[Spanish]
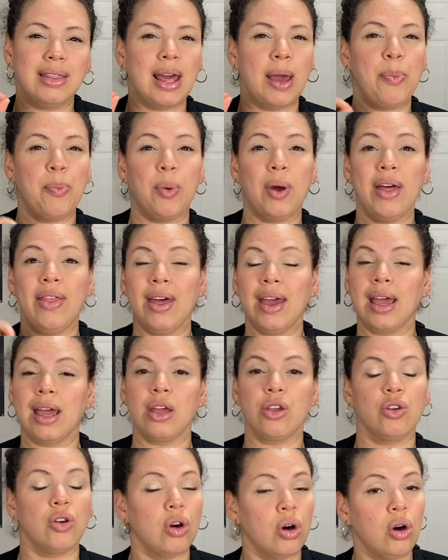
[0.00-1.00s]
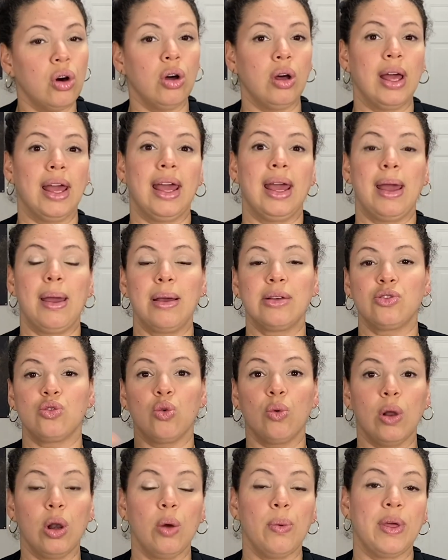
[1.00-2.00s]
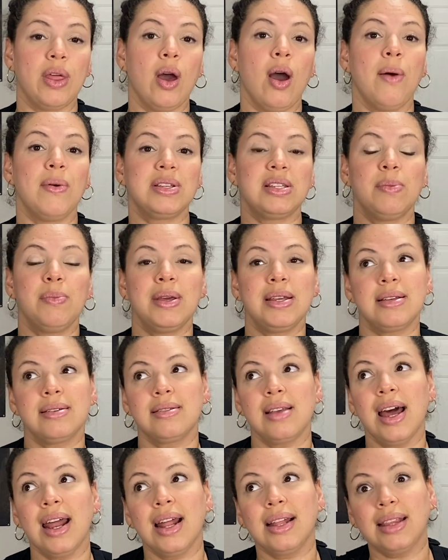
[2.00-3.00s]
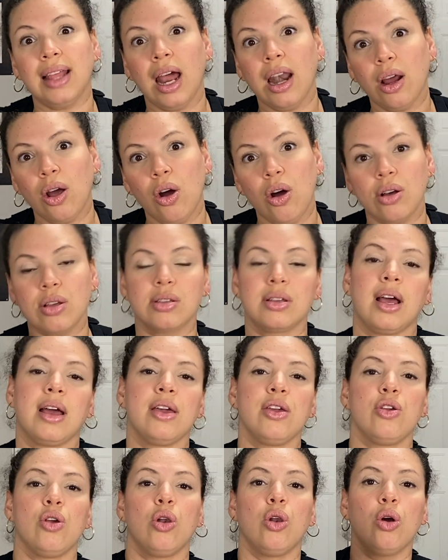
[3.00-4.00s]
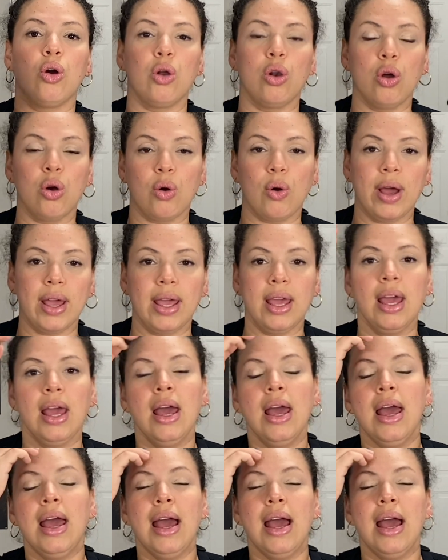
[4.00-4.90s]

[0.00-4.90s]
Después de que yo eh, subo los videos, a veces me dicen, Sara, tal cosa, y yo lo coloco ahí,